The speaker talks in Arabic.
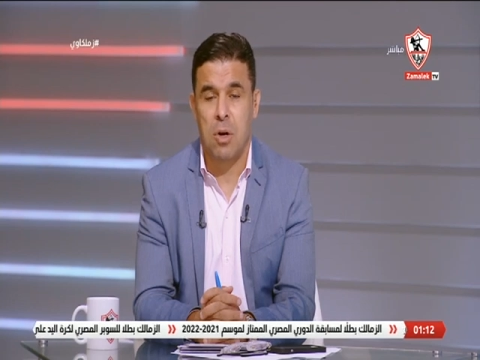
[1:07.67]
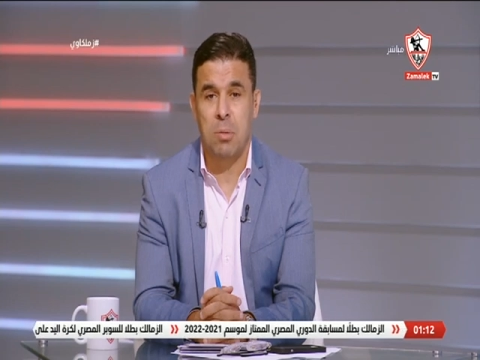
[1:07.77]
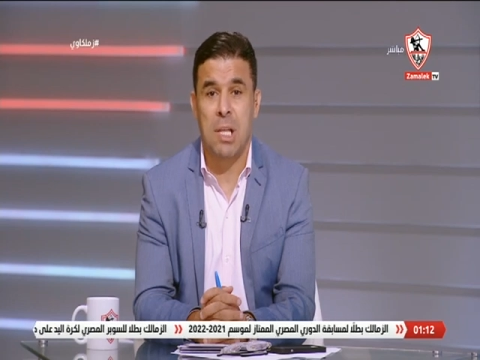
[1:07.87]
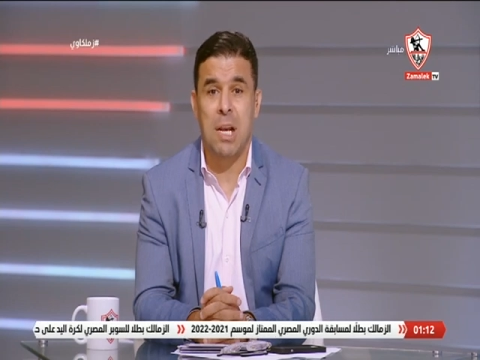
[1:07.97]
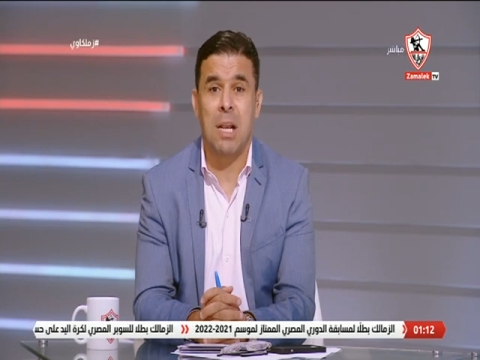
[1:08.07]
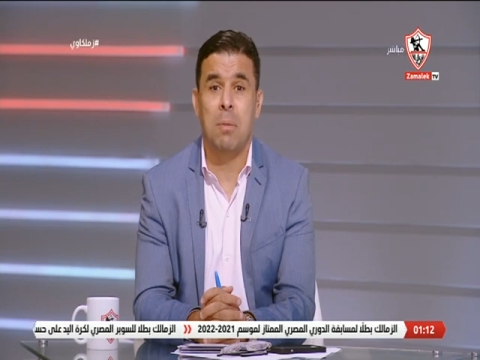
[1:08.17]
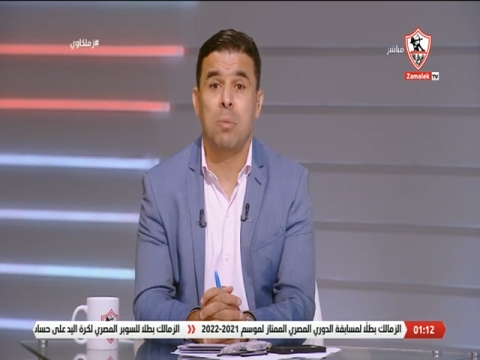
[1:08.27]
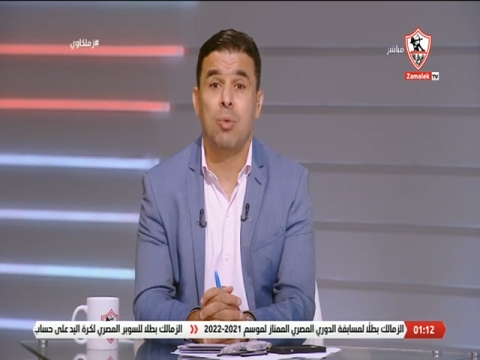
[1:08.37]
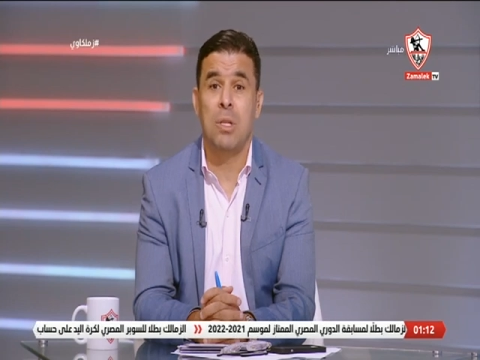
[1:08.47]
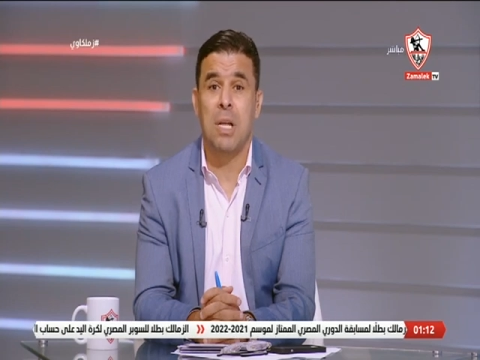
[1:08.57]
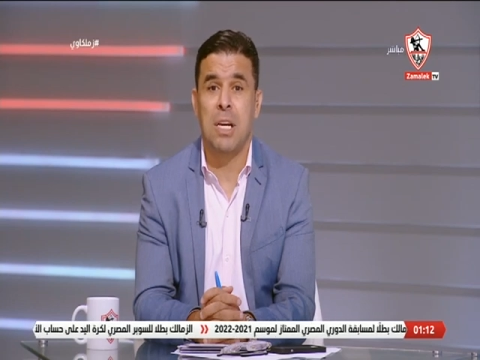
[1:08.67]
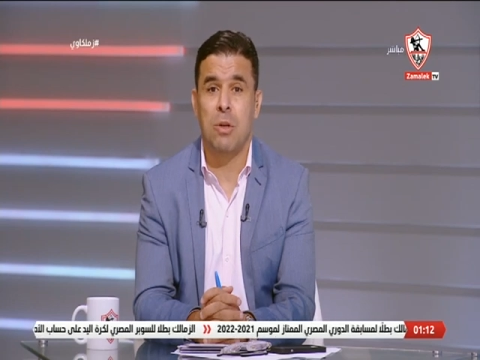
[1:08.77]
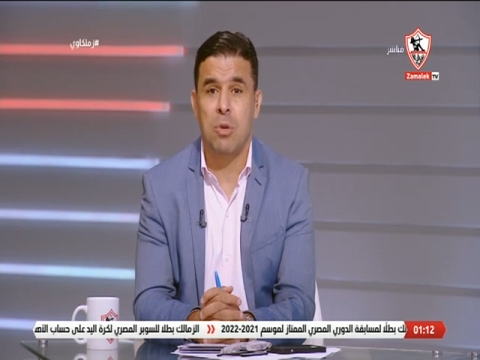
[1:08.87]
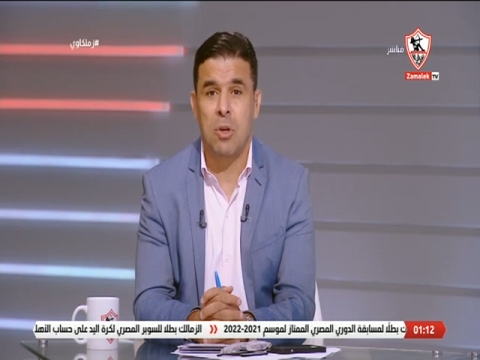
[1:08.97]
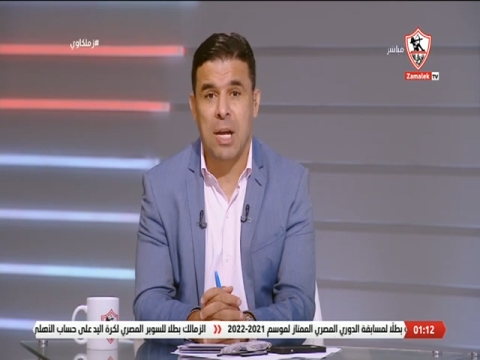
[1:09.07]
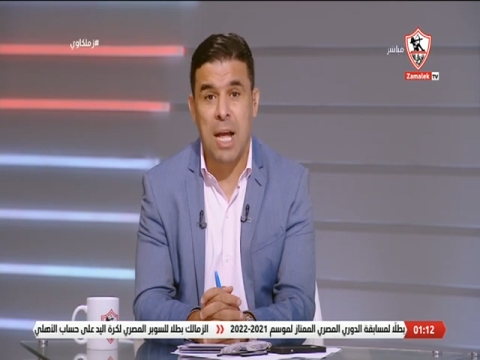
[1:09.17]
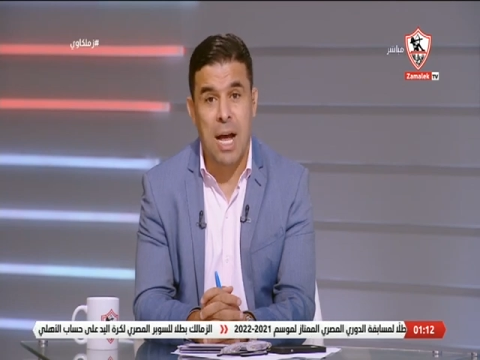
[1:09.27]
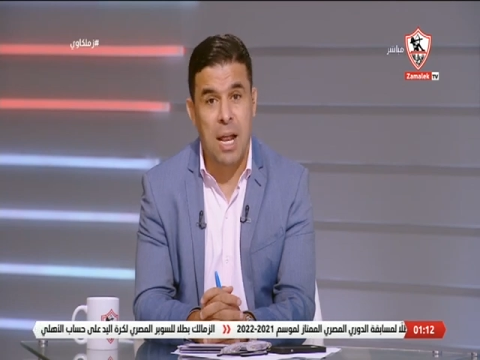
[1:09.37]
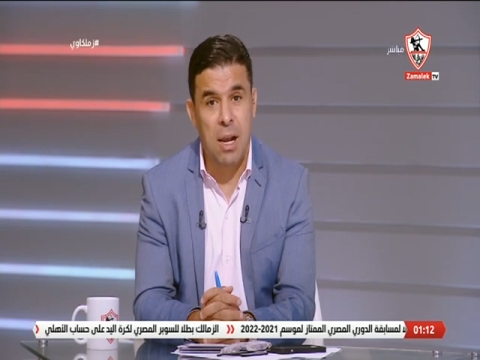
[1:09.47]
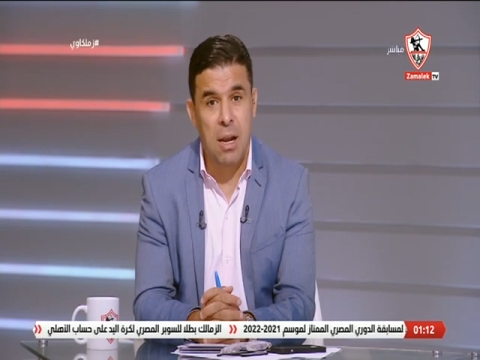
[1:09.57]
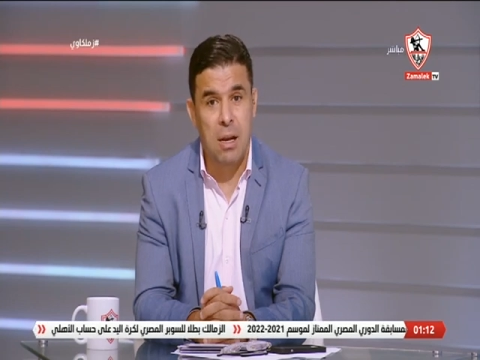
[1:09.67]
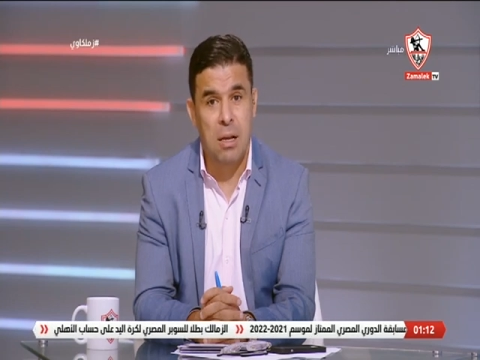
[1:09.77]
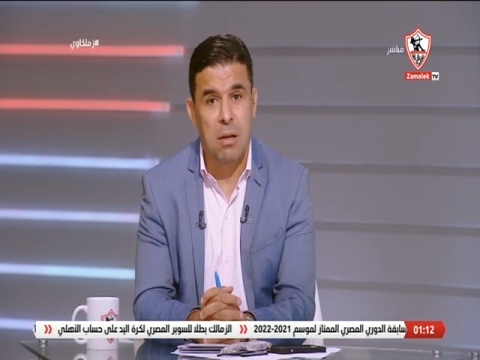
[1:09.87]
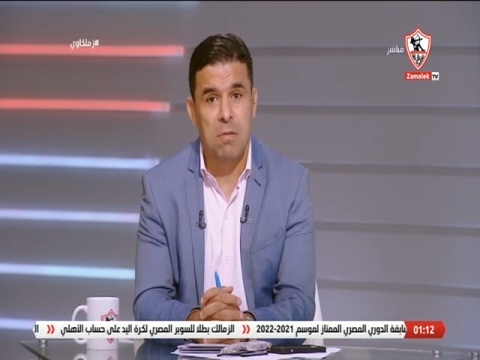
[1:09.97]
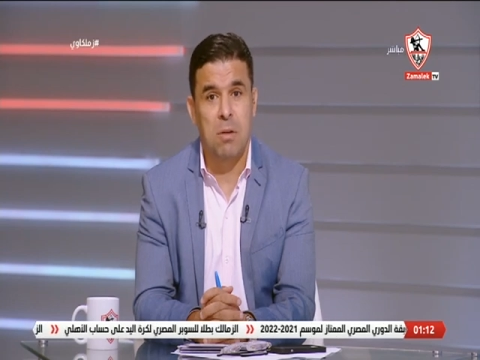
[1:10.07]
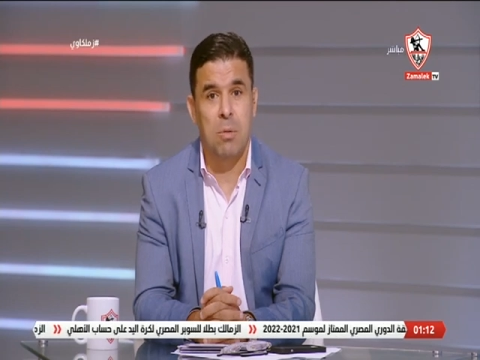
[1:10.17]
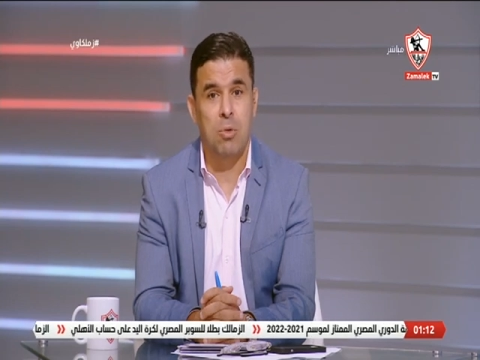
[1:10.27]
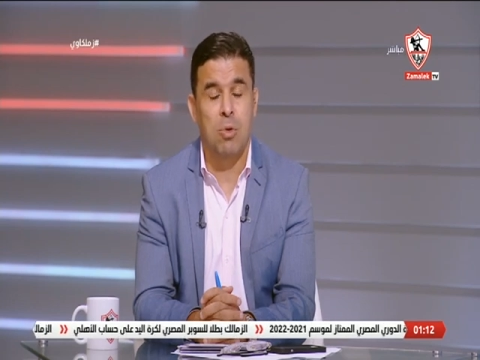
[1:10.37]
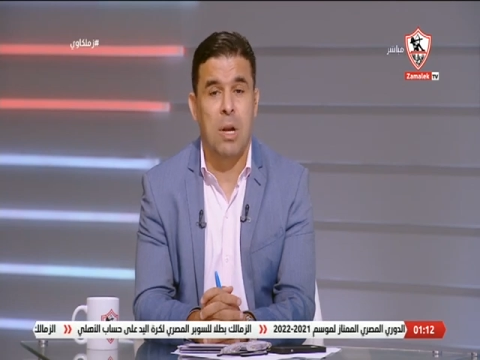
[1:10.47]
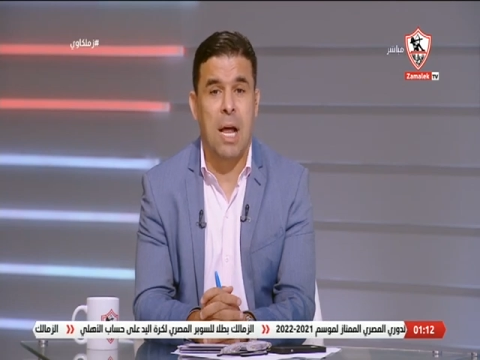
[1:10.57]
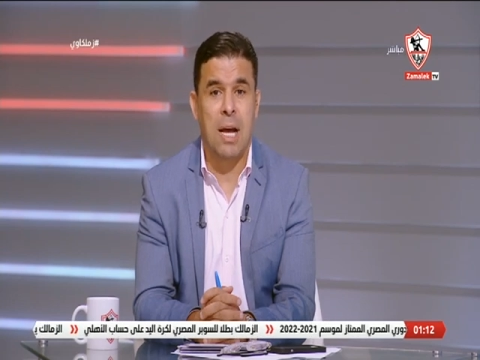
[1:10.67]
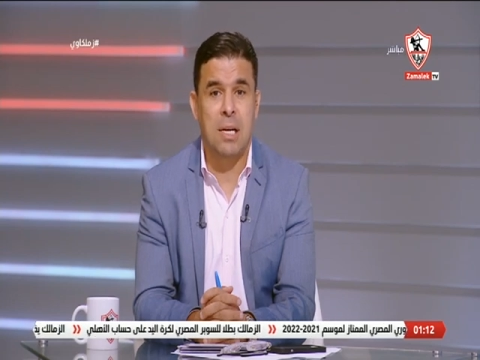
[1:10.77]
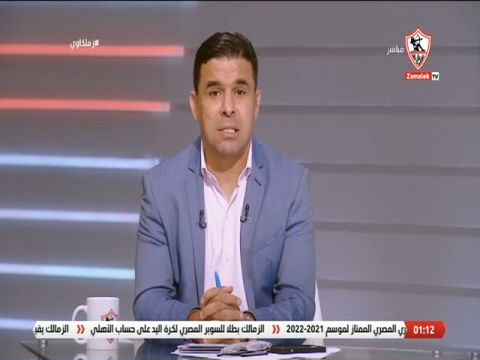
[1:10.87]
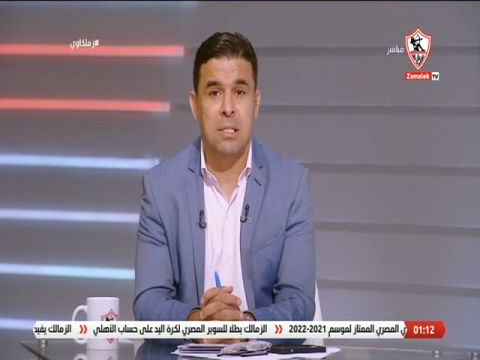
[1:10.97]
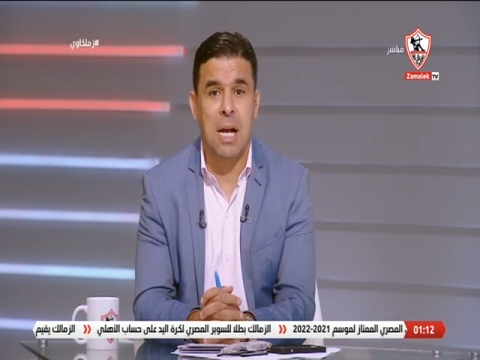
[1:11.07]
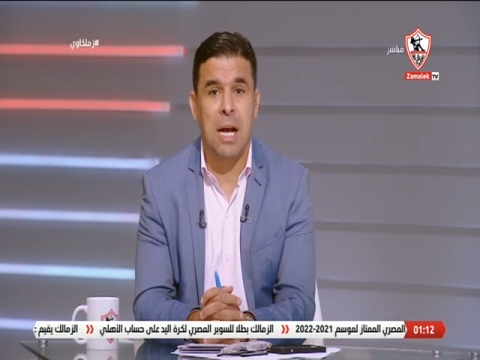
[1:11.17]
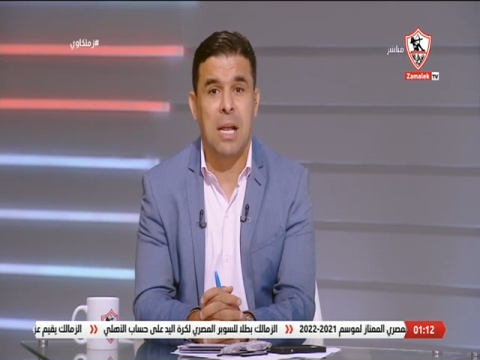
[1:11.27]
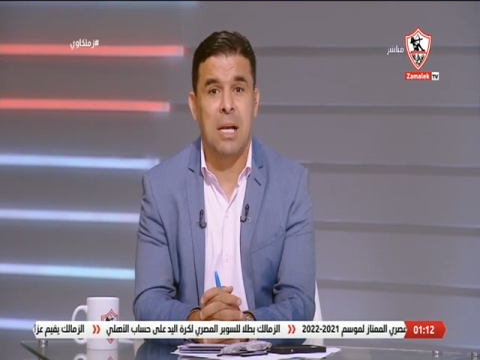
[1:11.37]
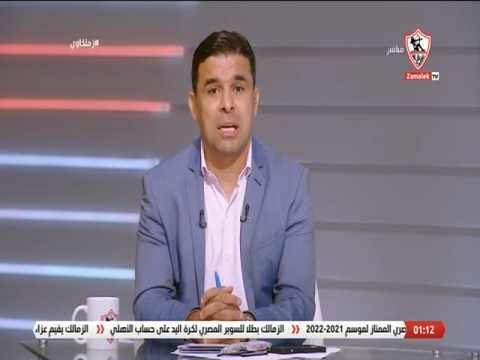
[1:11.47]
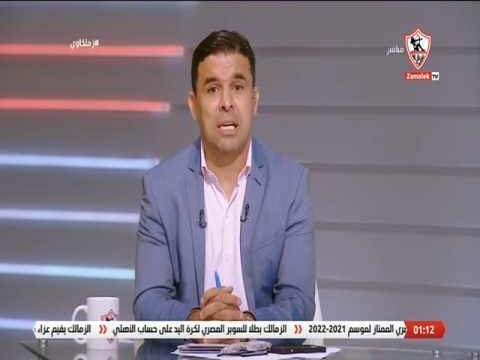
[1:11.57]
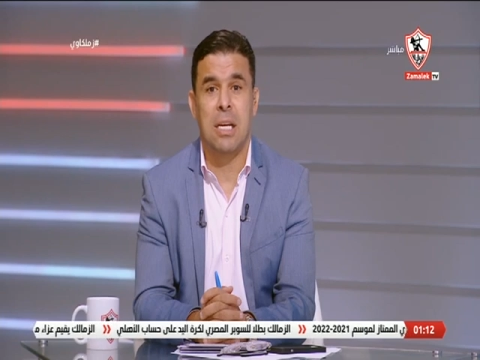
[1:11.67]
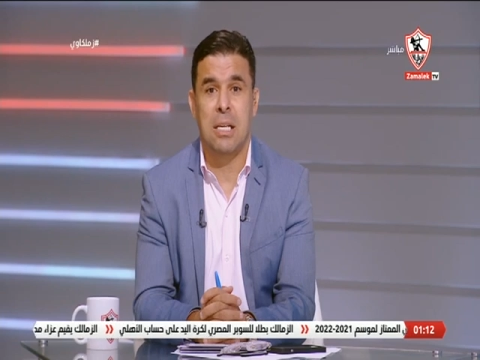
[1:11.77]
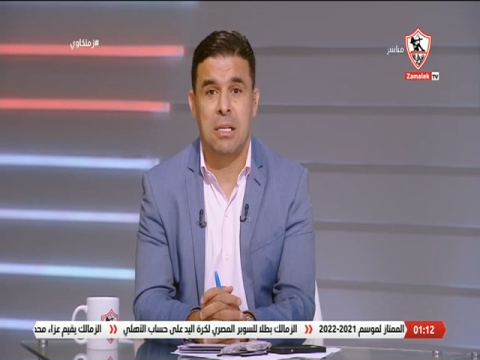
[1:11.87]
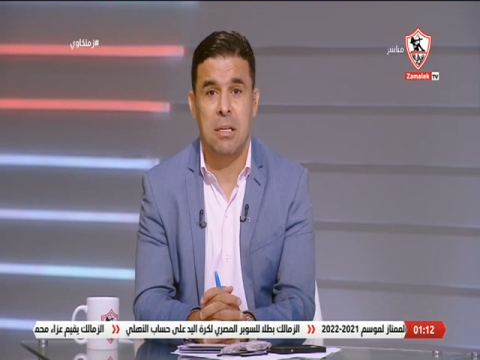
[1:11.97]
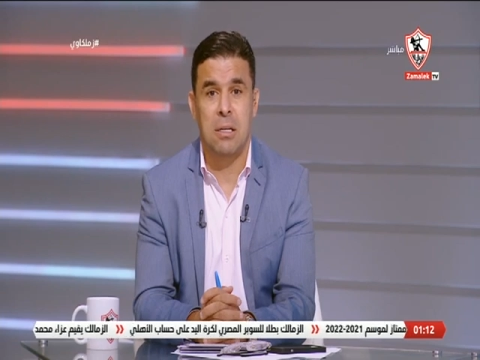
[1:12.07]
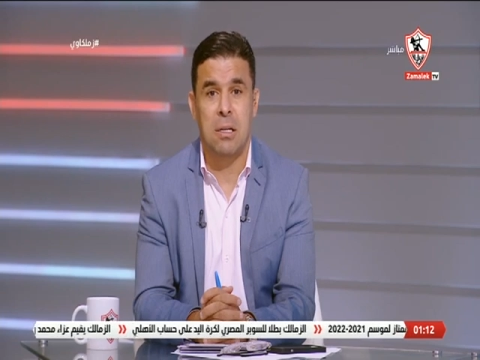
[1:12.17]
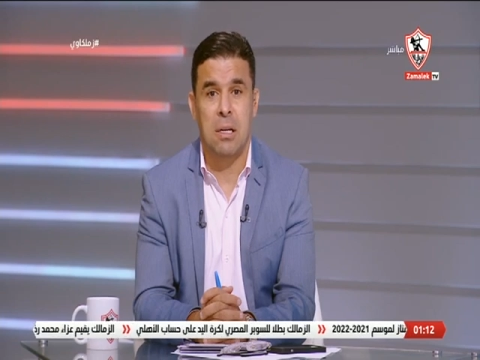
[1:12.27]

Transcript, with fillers: وبالتالي لابد ان يكون هناك حل في موضوع الحجز على النادي